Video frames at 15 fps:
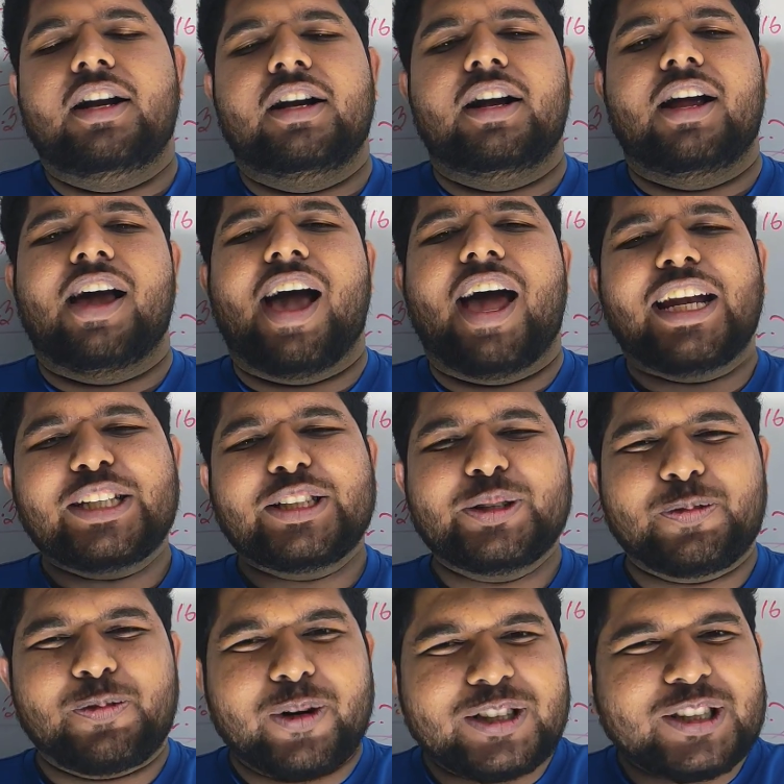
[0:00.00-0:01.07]
আর
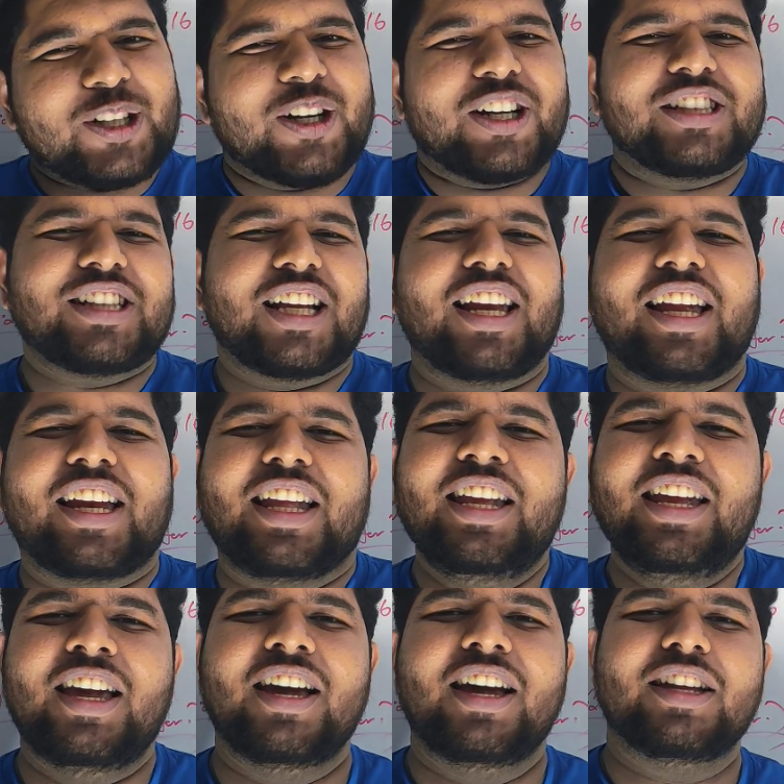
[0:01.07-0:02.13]
আরেকটু প্রচারণা চালায়
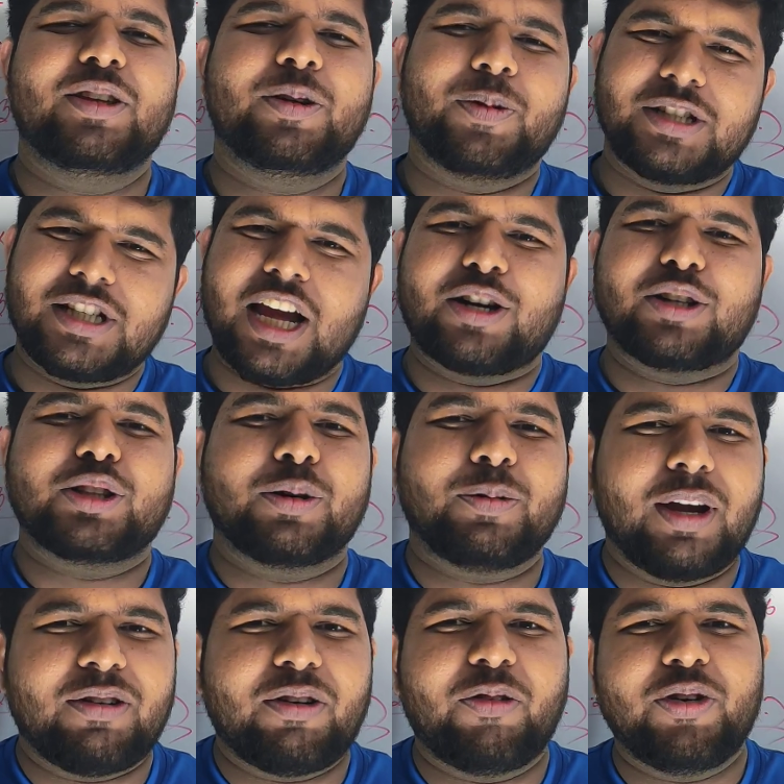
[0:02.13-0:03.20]
নেই তোমরা জানো
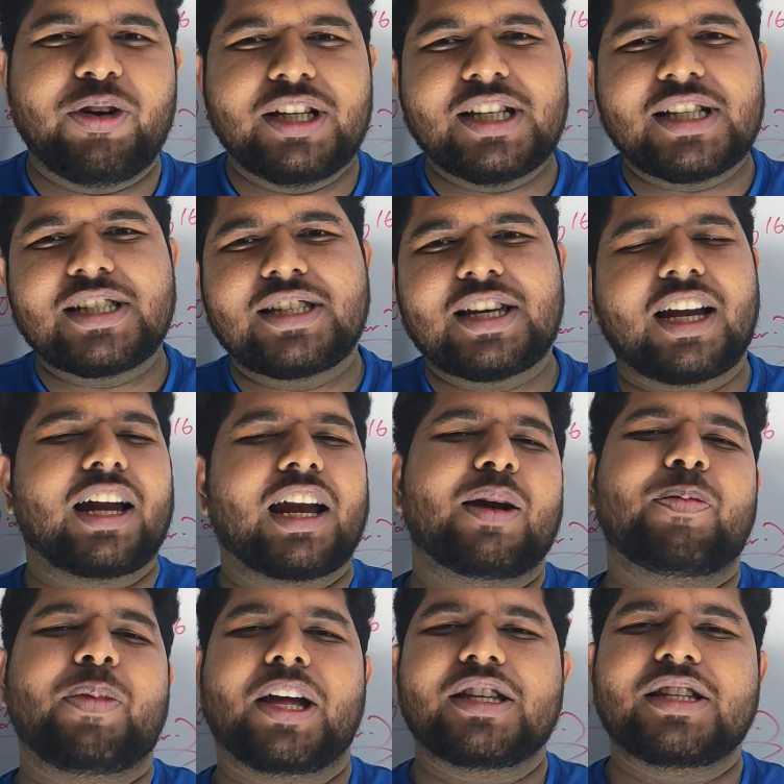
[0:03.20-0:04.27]
সবাই আমার ফিজিক্স
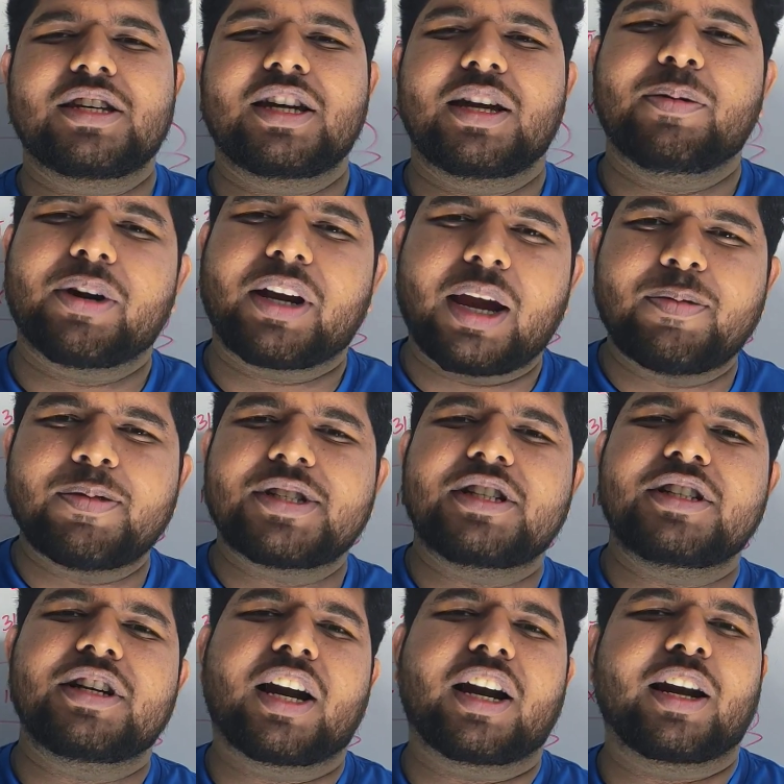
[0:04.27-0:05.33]
টার্গেট ব্যাচ এবং
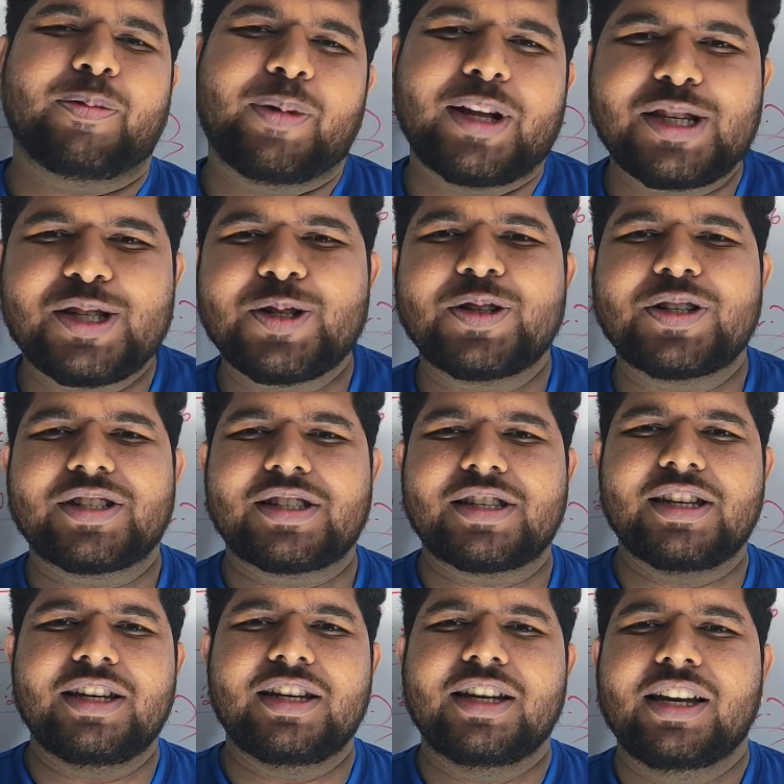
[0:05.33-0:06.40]
কেমিস্ট্রি টার্গেট ব্যাচ
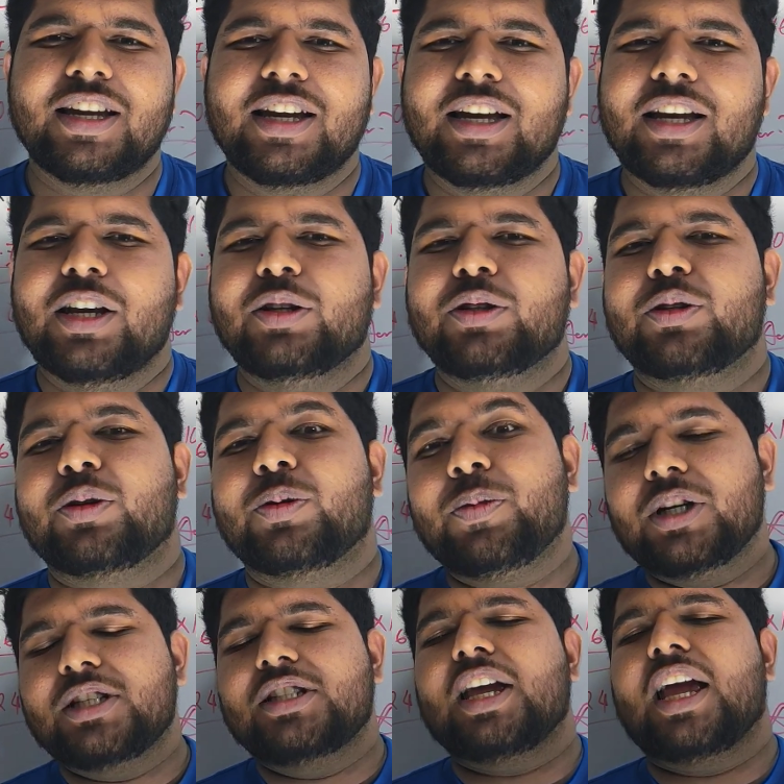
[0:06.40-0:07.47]
চলতেছে তো
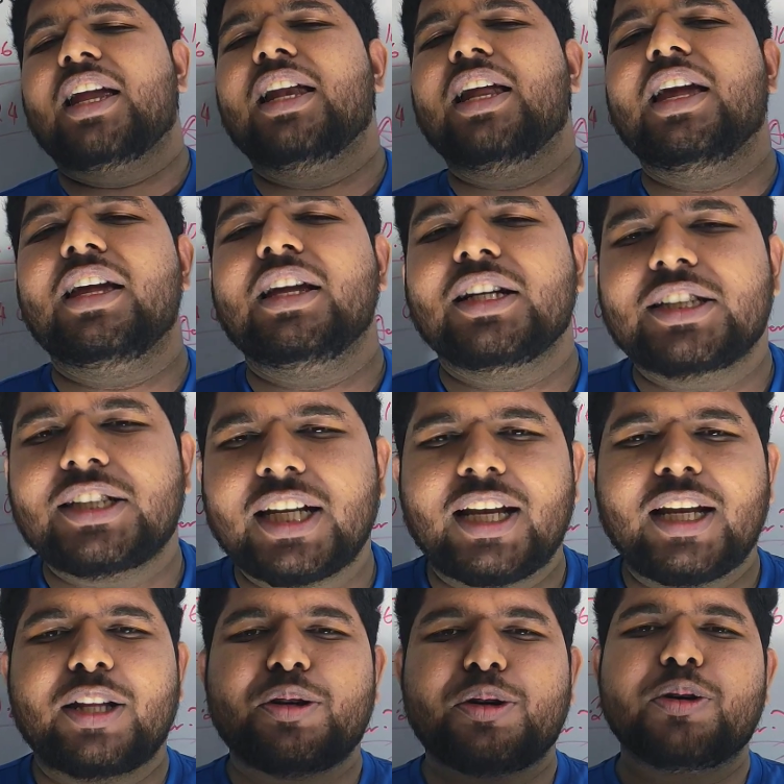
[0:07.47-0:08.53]
তোমরা চাইলে
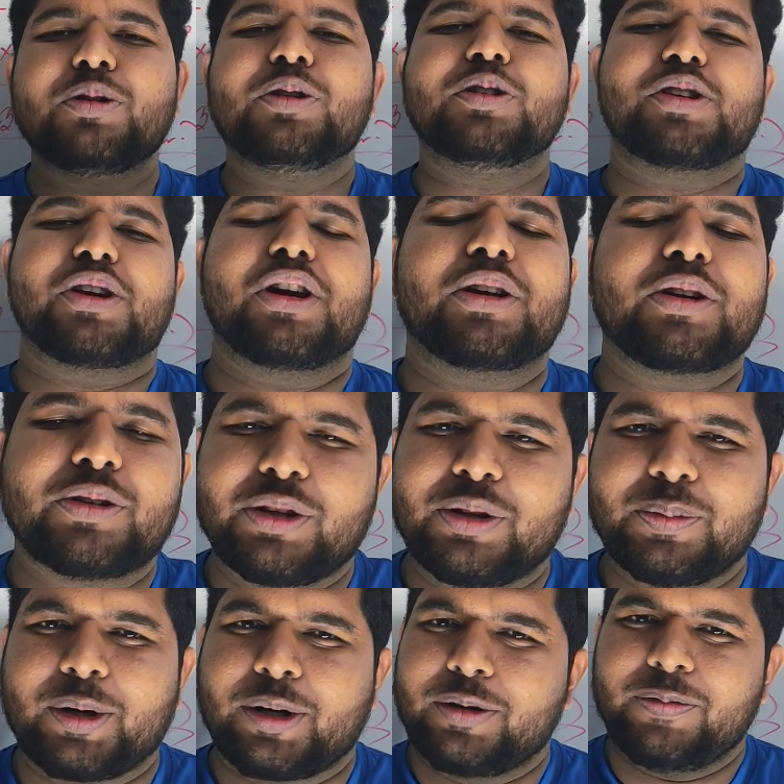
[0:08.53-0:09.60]
সেখানে দ্রুত জয়েন
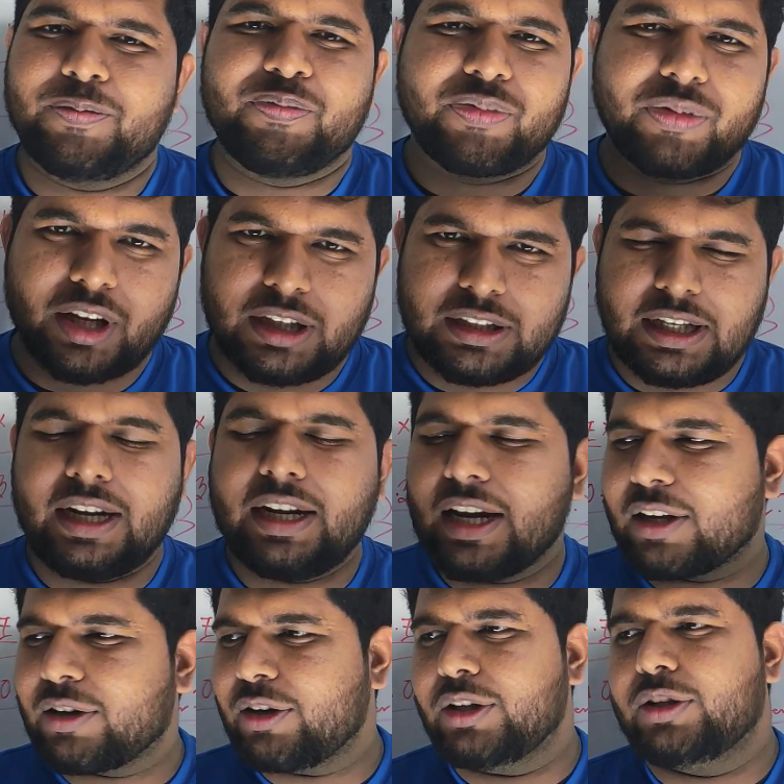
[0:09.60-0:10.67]
করতে পারো
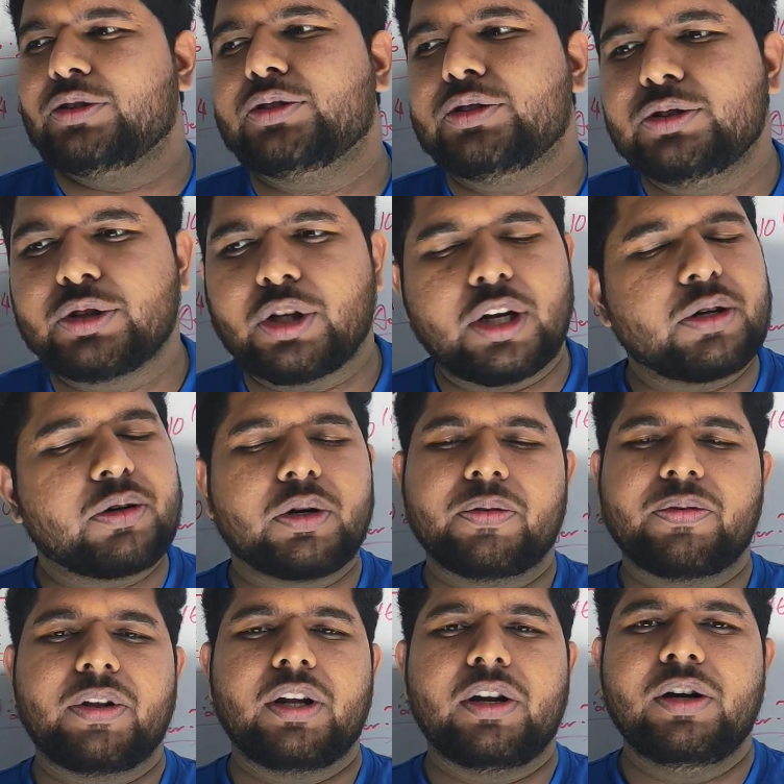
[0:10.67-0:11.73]
দেরি না করে জয়েন
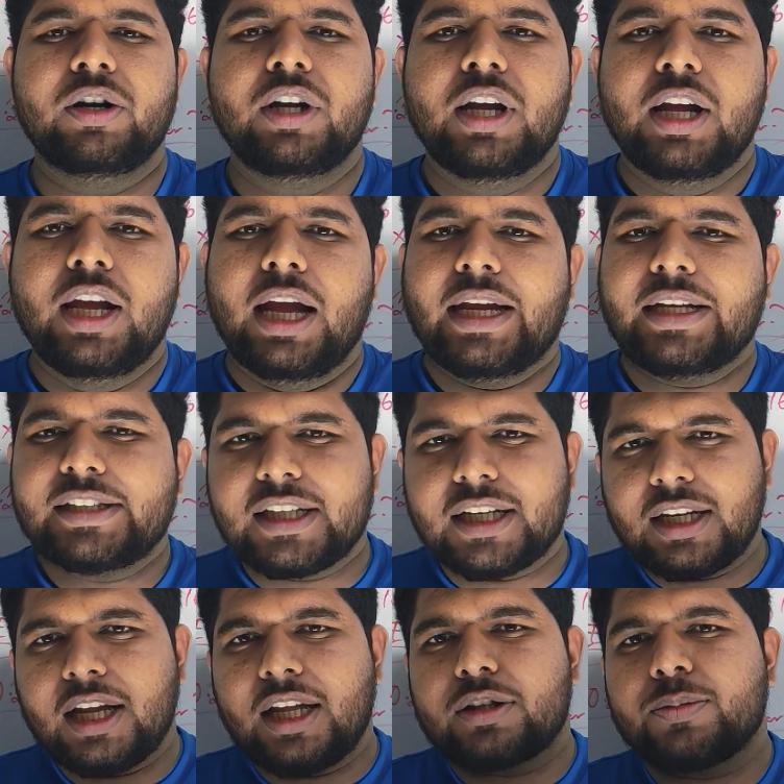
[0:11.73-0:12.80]
করে ফেলো
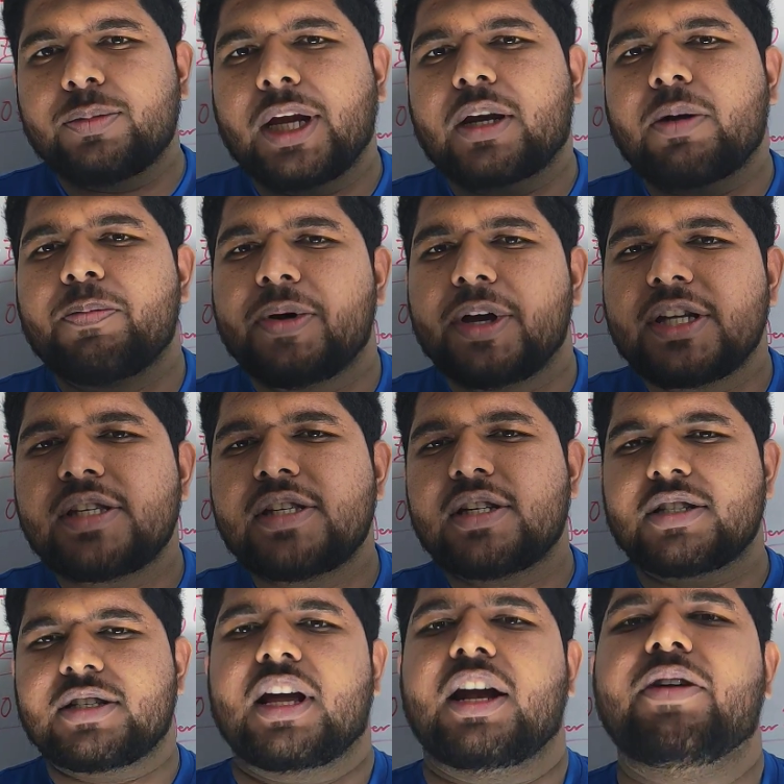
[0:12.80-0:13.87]
ইনশাল্লাহ তুমি একটা
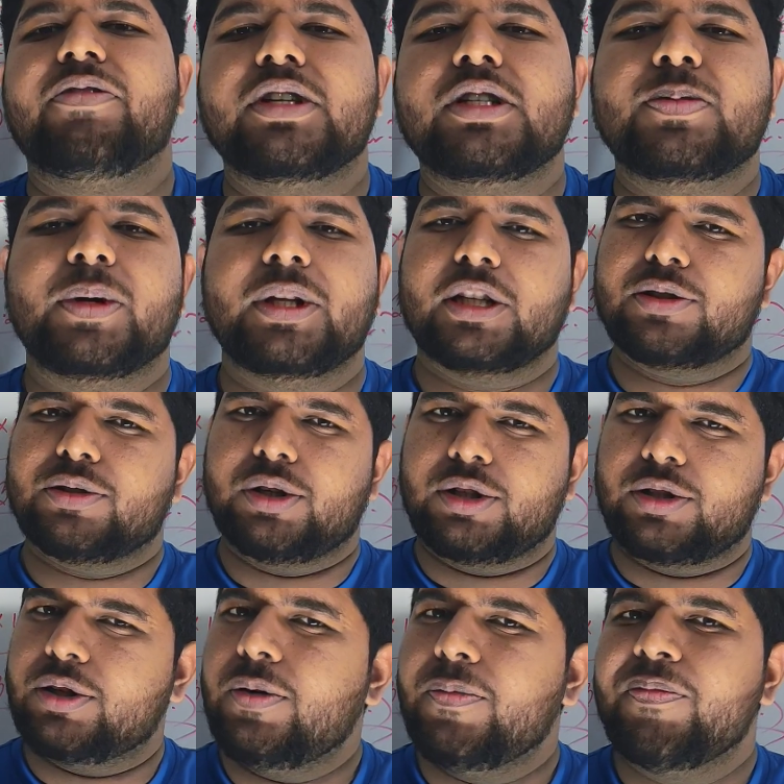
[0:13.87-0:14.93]
বেস্ট সার্ভিস পেতে
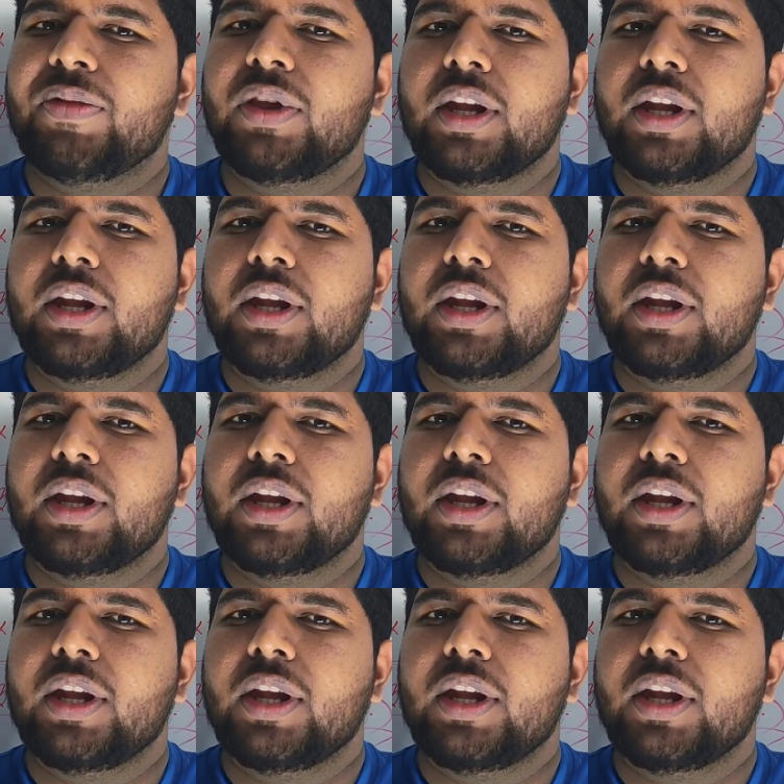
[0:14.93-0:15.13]
চলেছ